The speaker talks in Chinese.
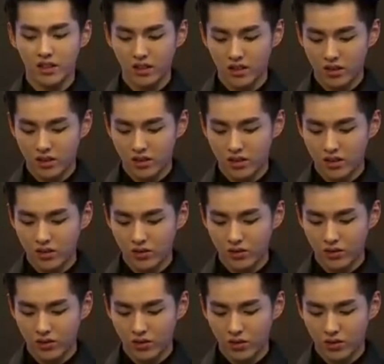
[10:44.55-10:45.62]
但是其实
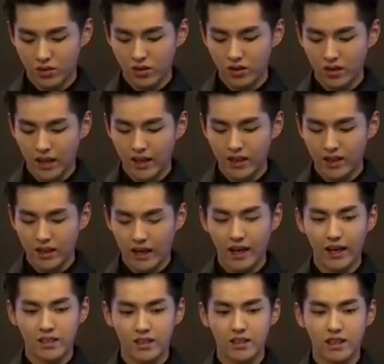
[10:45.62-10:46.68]
我觉得男
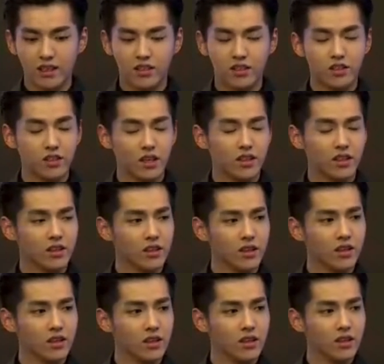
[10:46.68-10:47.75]
男孩子应该是事业第
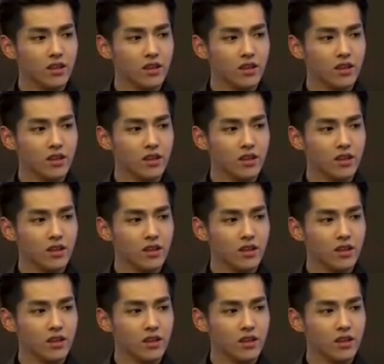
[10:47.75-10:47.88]
一，